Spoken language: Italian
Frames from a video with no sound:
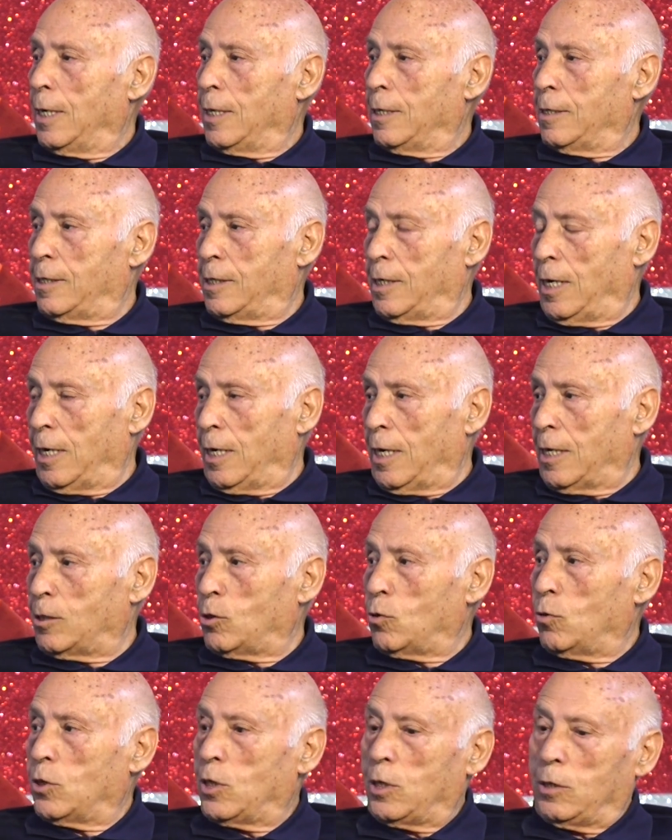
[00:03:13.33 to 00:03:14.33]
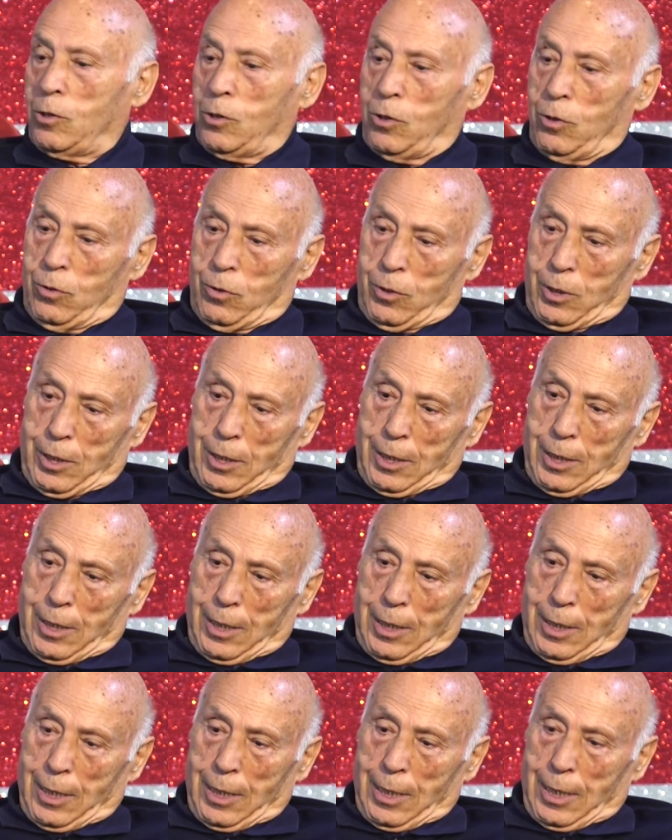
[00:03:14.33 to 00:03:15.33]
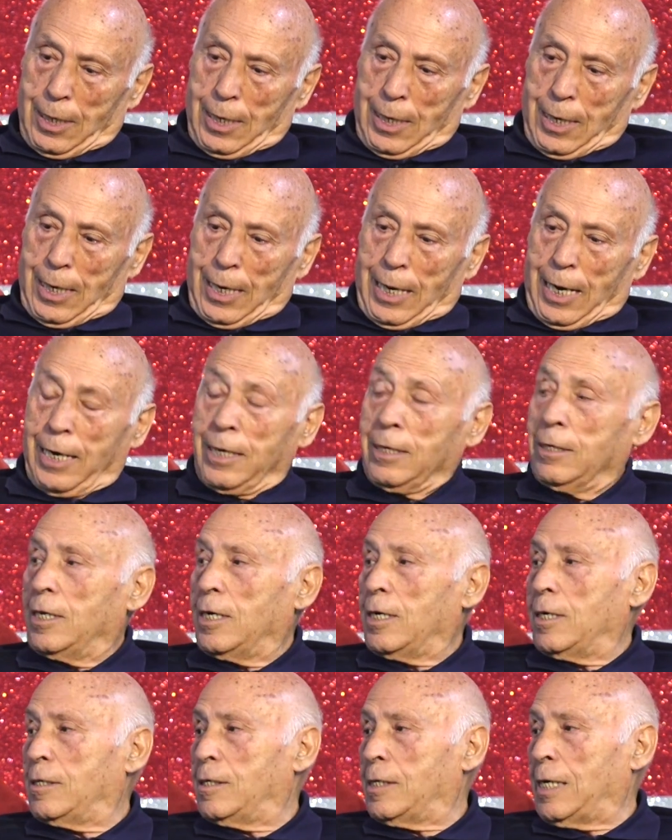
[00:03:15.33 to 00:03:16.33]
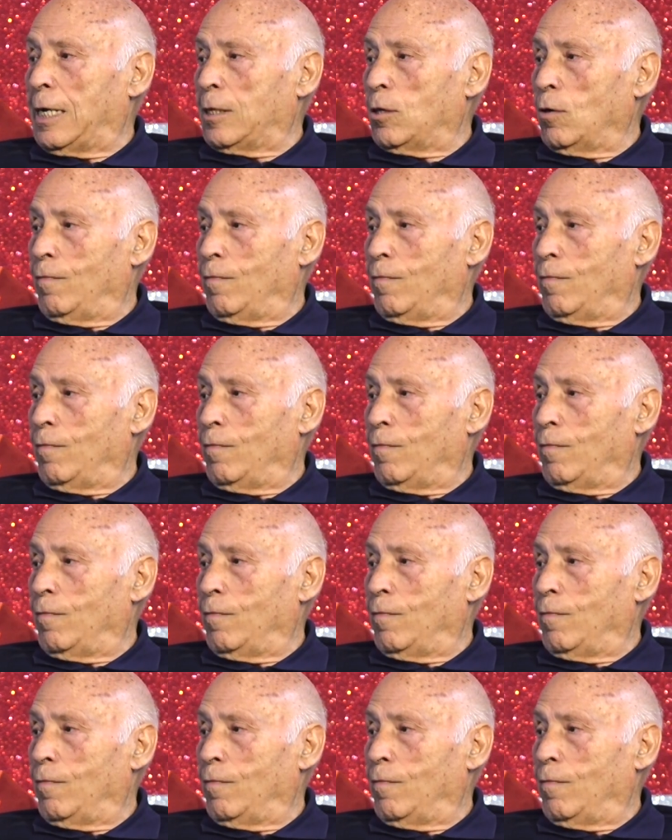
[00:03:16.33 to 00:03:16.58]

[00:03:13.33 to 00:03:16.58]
sia in associazione, ha indirizzato